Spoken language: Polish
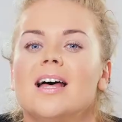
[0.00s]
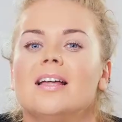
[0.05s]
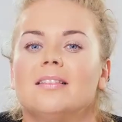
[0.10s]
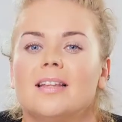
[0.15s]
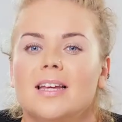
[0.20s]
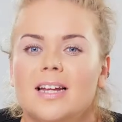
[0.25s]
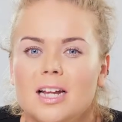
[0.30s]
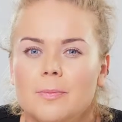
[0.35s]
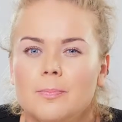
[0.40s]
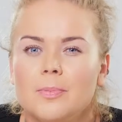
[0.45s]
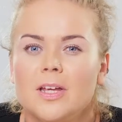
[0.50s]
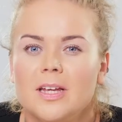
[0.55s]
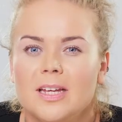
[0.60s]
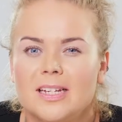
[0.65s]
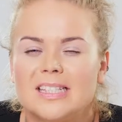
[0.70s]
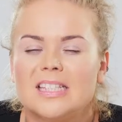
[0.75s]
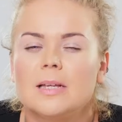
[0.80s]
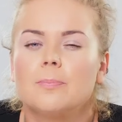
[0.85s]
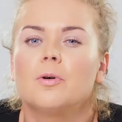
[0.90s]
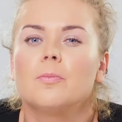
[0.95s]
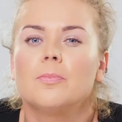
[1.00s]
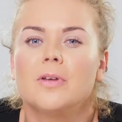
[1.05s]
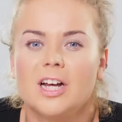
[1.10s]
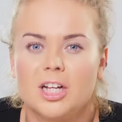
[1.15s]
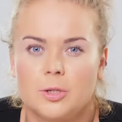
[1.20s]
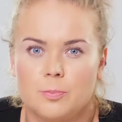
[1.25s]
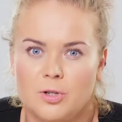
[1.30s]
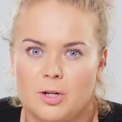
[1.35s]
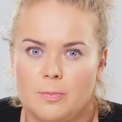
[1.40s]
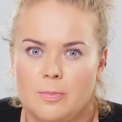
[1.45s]
Najlepiej jest
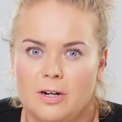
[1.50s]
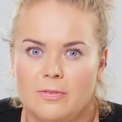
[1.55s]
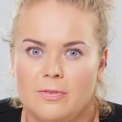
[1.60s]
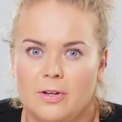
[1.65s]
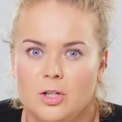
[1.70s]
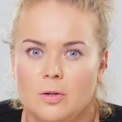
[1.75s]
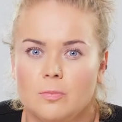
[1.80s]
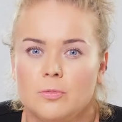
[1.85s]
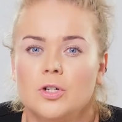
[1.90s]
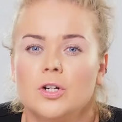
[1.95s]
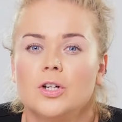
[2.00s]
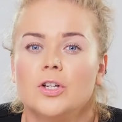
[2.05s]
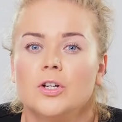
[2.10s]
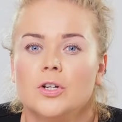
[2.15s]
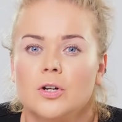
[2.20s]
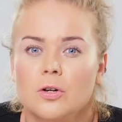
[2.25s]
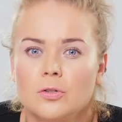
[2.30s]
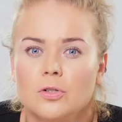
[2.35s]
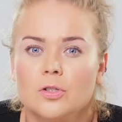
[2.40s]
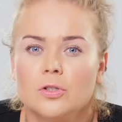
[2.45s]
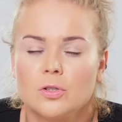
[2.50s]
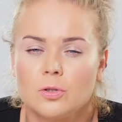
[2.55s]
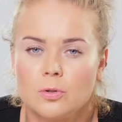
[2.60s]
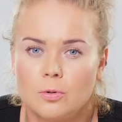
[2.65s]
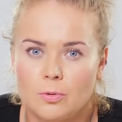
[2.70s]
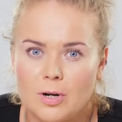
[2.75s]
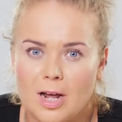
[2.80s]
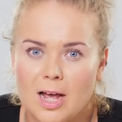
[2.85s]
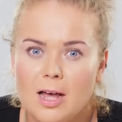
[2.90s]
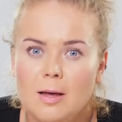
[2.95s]
zapobiegać przebarwieniom, czyli chronić
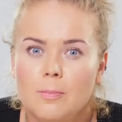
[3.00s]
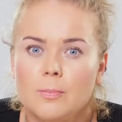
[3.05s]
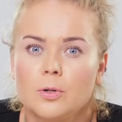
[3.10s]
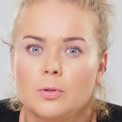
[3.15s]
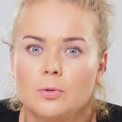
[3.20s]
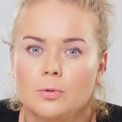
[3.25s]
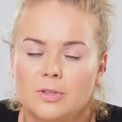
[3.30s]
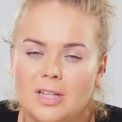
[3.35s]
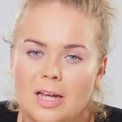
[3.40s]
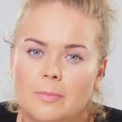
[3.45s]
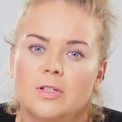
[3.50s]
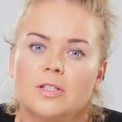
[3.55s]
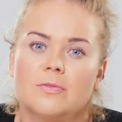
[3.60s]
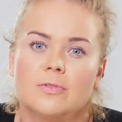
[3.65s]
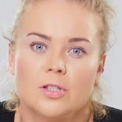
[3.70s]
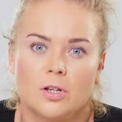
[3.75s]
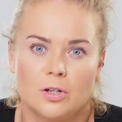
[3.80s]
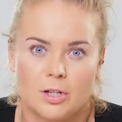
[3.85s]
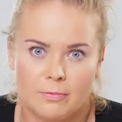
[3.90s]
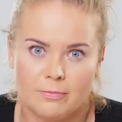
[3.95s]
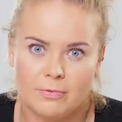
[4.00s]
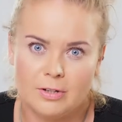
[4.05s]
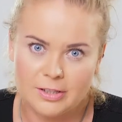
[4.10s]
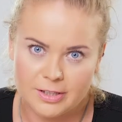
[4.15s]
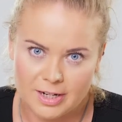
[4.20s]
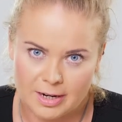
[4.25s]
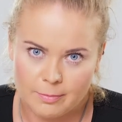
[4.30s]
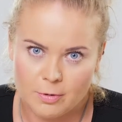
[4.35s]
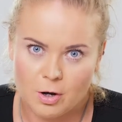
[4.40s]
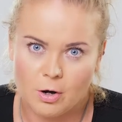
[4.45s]
skórę produktami z wysokim
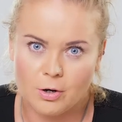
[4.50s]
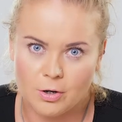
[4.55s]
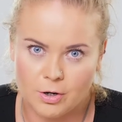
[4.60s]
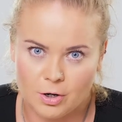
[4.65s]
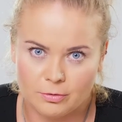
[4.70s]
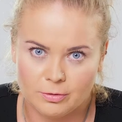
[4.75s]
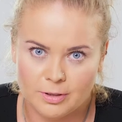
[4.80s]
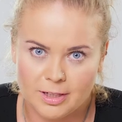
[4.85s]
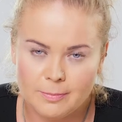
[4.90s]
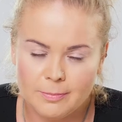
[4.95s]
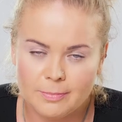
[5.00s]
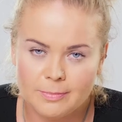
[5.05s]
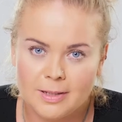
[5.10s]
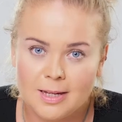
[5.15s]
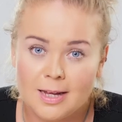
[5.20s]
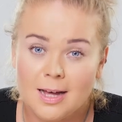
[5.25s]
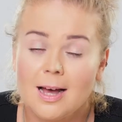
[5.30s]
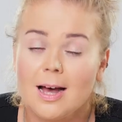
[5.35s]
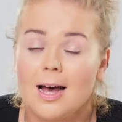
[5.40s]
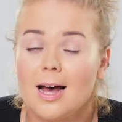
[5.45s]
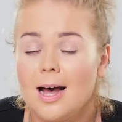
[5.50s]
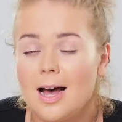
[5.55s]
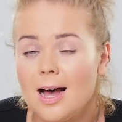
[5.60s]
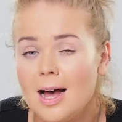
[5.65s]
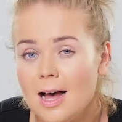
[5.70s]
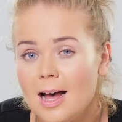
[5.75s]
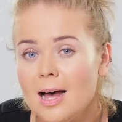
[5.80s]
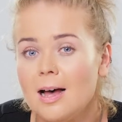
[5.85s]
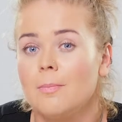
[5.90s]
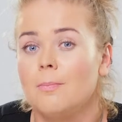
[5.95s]
filtrem ochronnym,
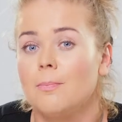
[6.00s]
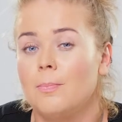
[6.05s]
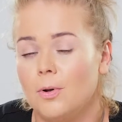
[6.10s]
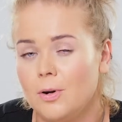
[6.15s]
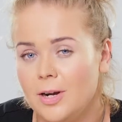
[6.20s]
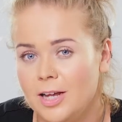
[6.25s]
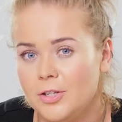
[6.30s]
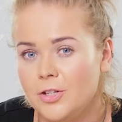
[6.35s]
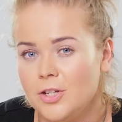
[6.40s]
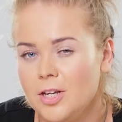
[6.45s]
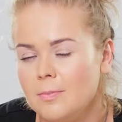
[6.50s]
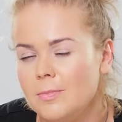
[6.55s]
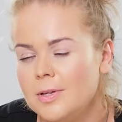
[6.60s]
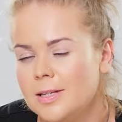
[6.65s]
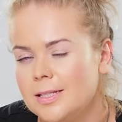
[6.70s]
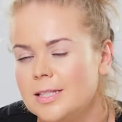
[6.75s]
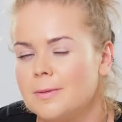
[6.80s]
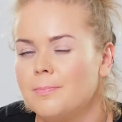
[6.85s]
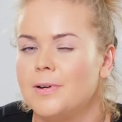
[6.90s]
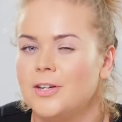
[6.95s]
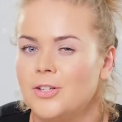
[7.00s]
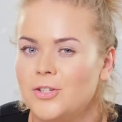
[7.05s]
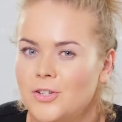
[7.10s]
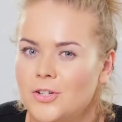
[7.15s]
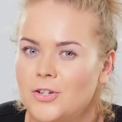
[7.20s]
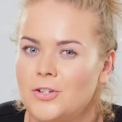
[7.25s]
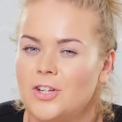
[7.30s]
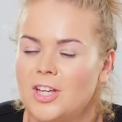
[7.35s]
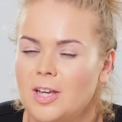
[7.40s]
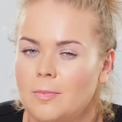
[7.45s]
a po lecie, między
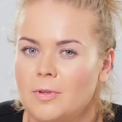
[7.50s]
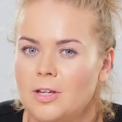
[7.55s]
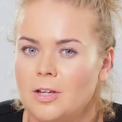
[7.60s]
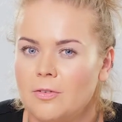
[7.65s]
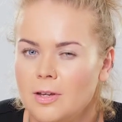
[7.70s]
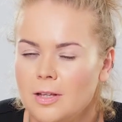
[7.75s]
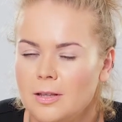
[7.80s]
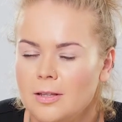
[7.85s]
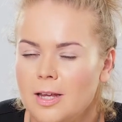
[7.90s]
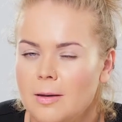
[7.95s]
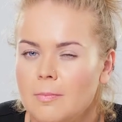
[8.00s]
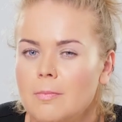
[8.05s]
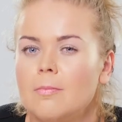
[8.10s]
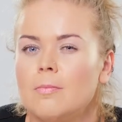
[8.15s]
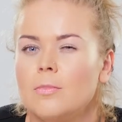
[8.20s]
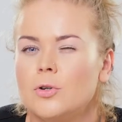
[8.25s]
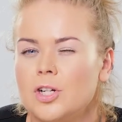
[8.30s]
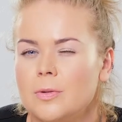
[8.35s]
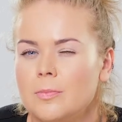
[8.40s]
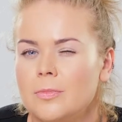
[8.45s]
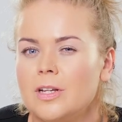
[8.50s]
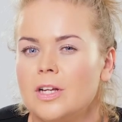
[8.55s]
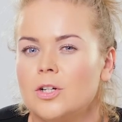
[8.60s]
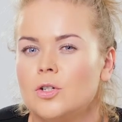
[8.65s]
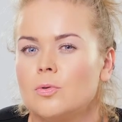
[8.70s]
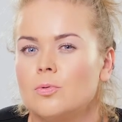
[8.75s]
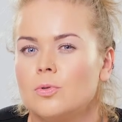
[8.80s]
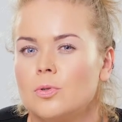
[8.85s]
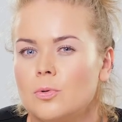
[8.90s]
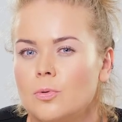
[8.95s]
październikiem i kwietniem, możemy
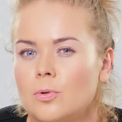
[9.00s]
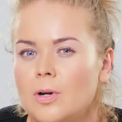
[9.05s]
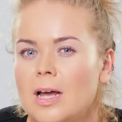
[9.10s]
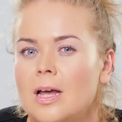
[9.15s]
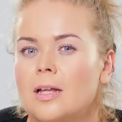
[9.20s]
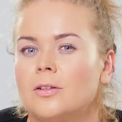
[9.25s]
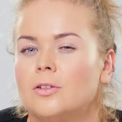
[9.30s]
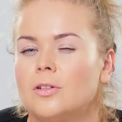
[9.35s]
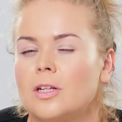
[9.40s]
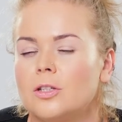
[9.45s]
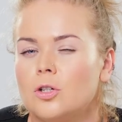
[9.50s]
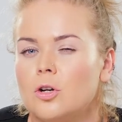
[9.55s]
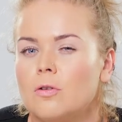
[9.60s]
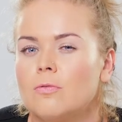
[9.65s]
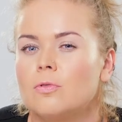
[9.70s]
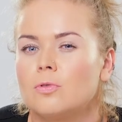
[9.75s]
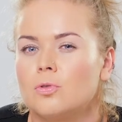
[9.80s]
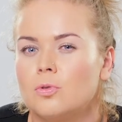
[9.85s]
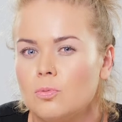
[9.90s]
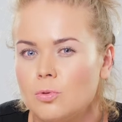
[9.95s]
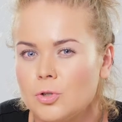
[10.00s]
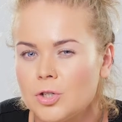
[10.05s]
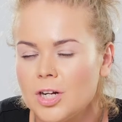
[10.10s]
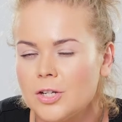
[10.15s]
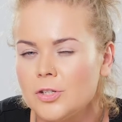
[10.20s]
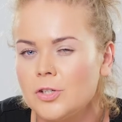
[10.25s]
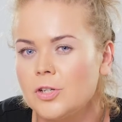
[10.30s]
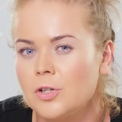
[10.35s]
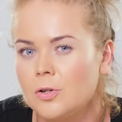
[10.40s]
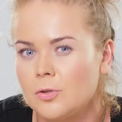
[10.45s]
naszą skórę dodatkowo
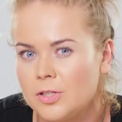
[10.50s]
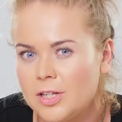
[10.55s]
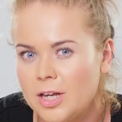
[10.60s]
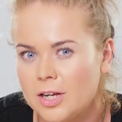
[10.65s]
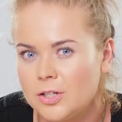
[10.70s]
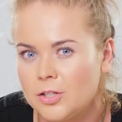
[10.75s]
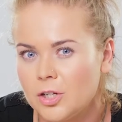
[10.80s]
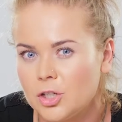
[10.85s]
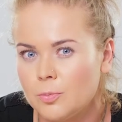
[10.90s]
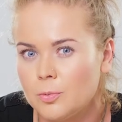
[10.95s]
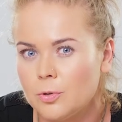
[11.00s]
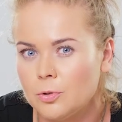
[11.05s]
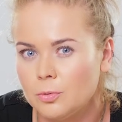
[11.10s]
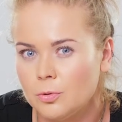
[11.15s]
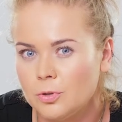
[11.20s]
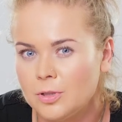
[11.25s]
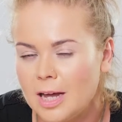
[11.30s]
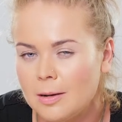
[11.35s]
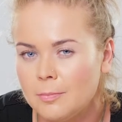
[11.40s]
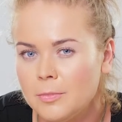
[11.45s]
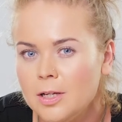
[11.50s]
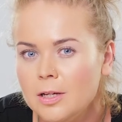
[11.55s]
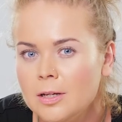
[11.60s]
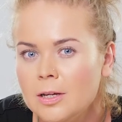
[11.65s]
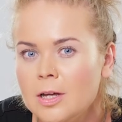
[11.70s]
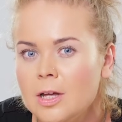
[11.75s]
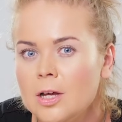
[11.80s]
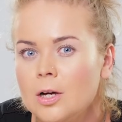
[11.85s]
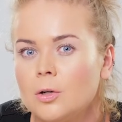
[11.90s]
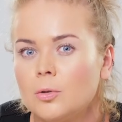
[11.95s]
złuszczać i rozjaśniać produktami,
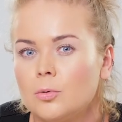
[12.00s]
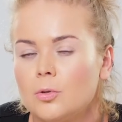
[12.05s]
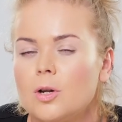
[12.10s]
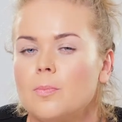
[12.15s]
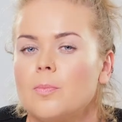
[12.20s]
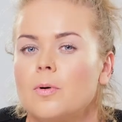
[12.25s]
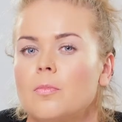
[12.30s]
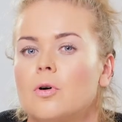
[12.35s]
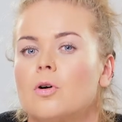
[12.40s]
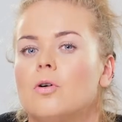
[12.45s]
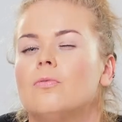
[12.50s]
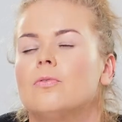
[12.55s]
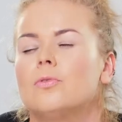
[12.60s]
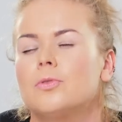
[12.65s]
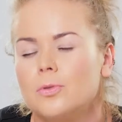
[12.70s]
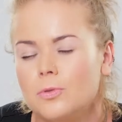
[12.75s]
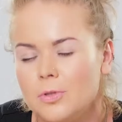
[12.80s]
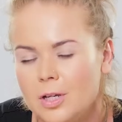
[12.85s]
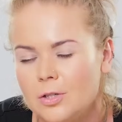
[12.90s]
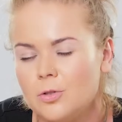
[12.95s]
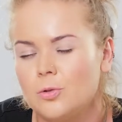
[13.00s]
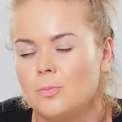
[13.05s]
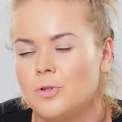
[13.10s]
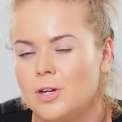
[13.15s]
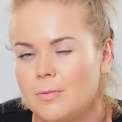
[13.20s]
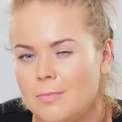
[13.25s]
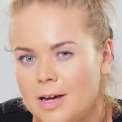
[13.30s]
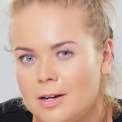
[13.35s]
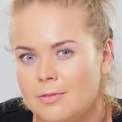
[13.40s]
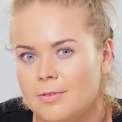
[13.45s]
które pomogą w usunięciu
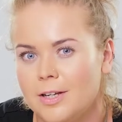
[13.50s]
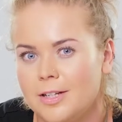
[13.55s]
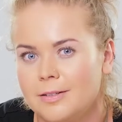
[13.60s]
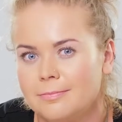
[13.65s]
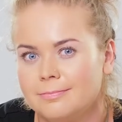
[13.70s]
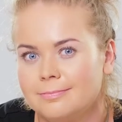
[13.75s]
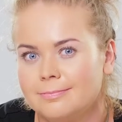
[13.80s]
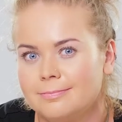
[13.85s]
przebarwień.